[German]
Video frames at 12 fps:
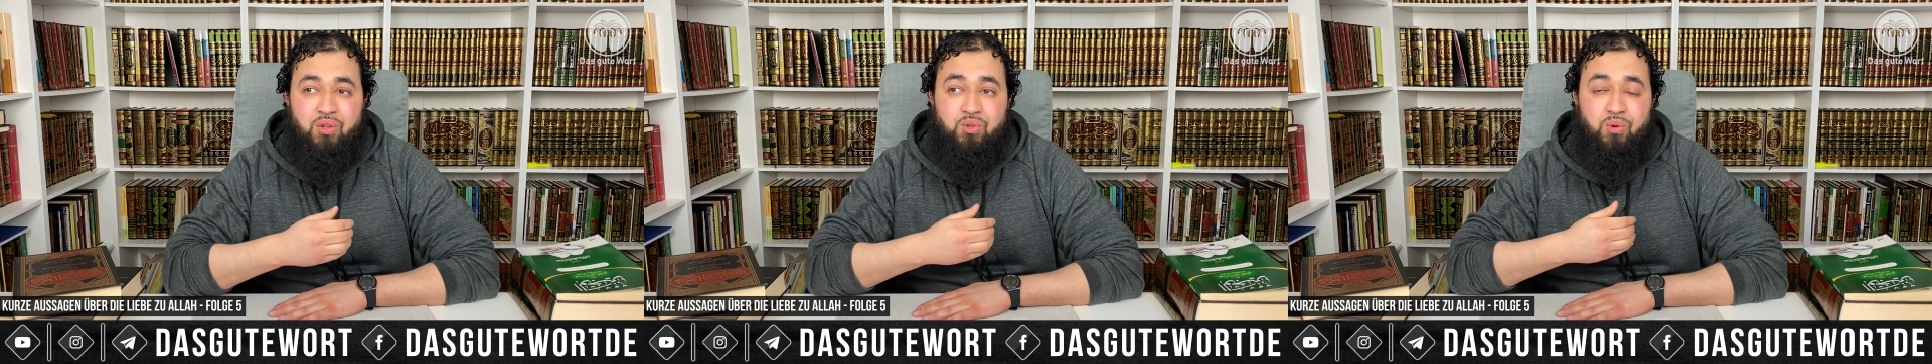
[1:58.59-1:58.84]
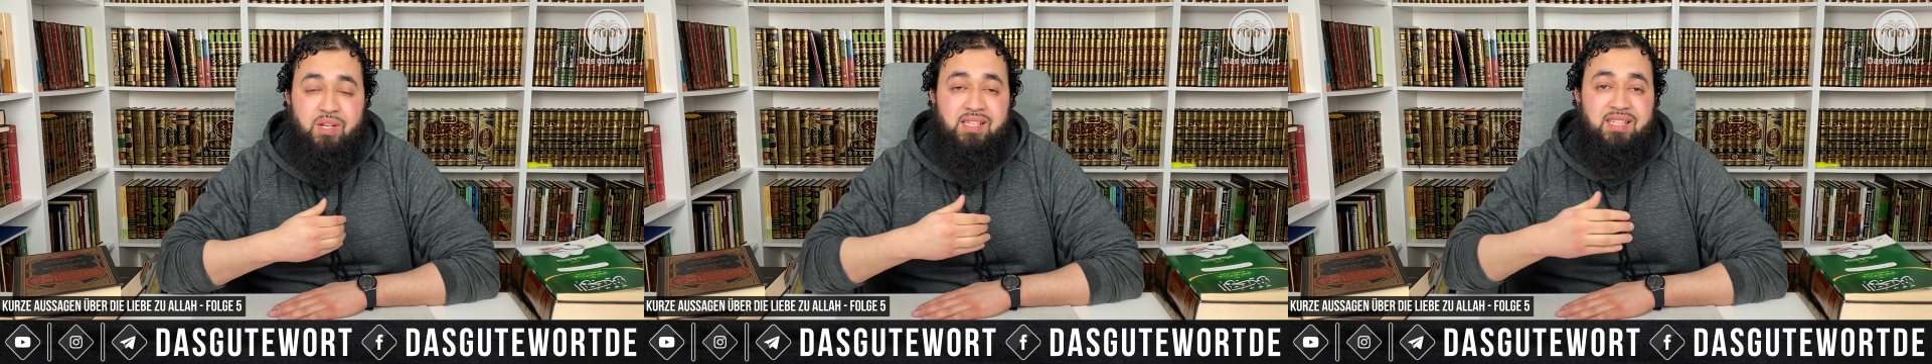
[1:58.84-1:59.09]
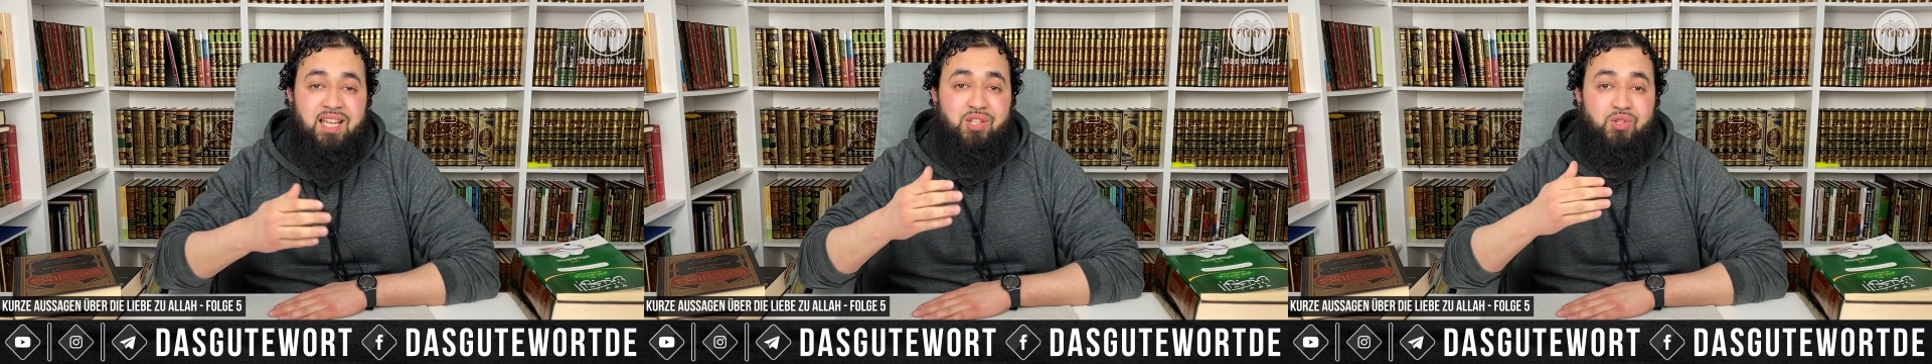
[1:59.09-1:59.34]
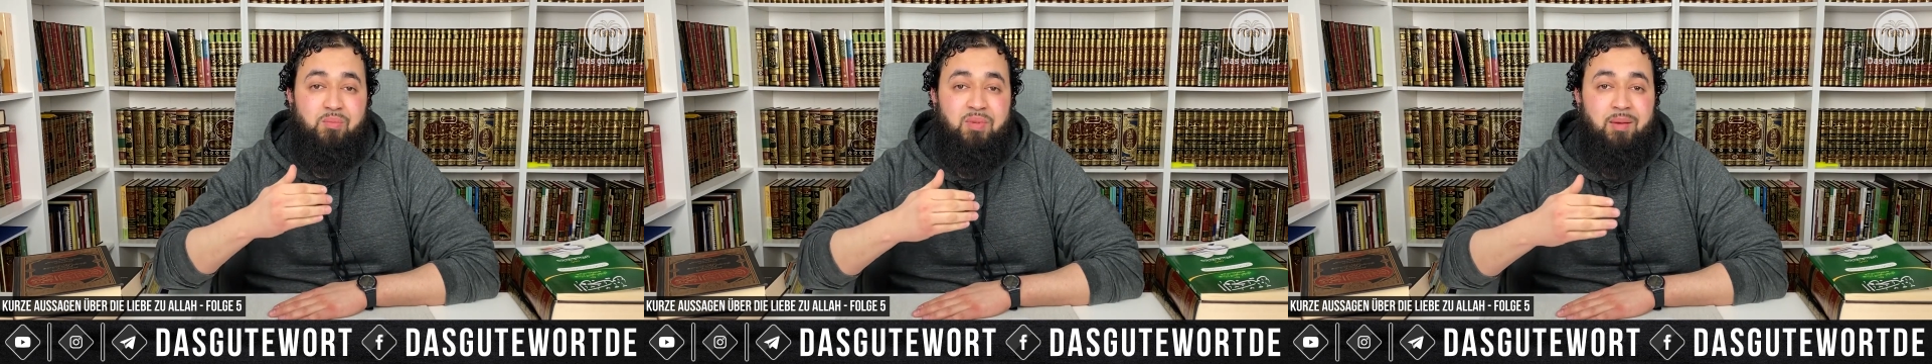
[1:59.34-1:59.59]
so ist
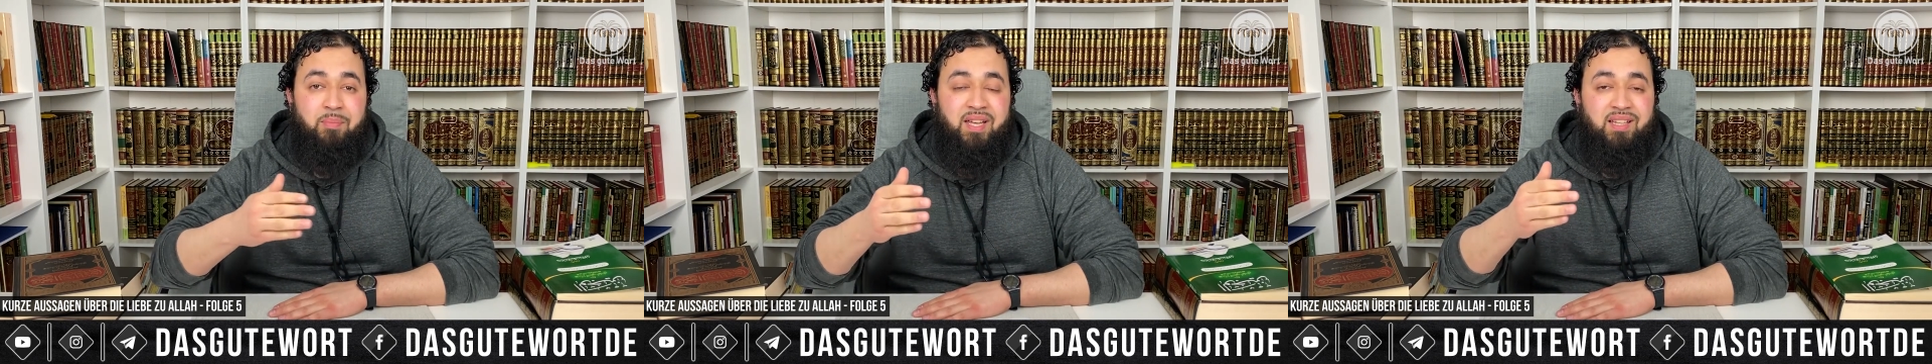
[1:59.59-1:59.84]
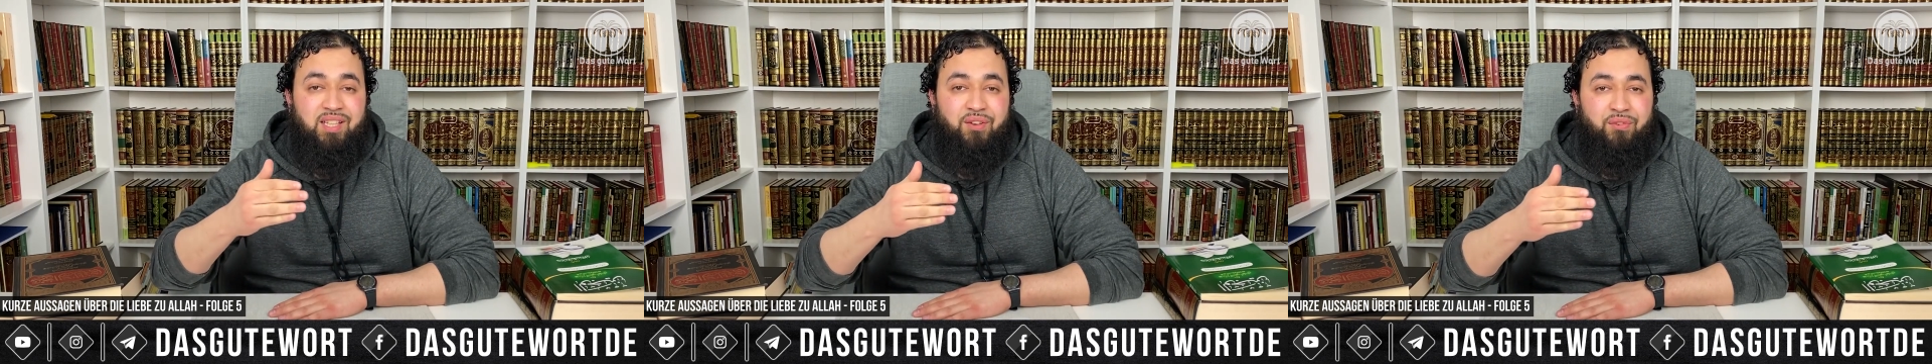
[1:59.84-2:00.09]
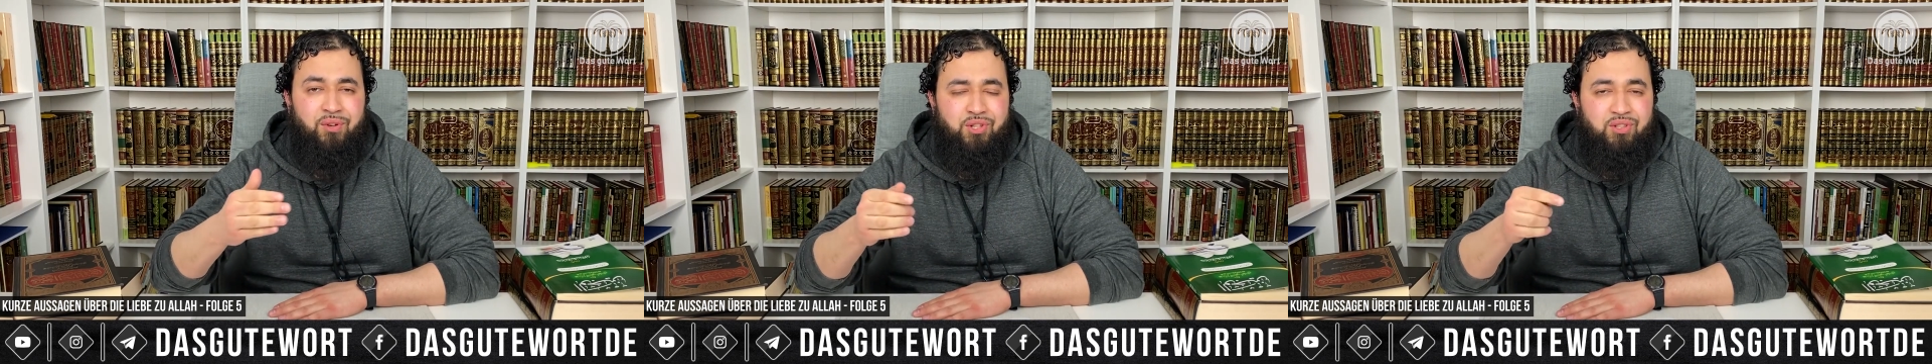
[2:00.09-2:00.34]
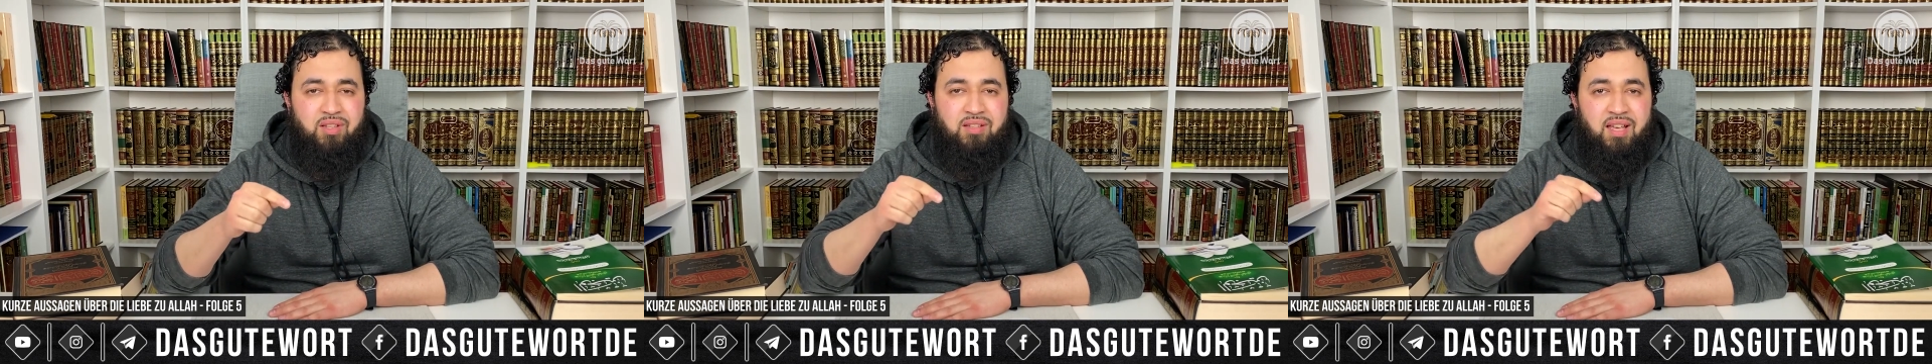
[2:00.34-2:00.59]
er zum Gebet
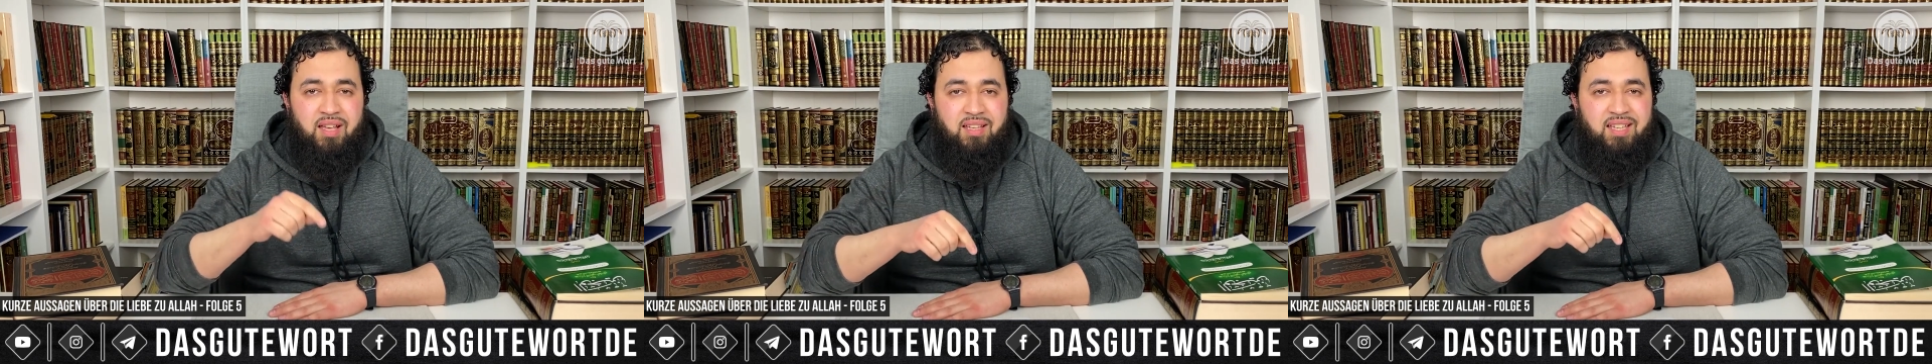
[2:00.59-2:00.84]
geflüchtet.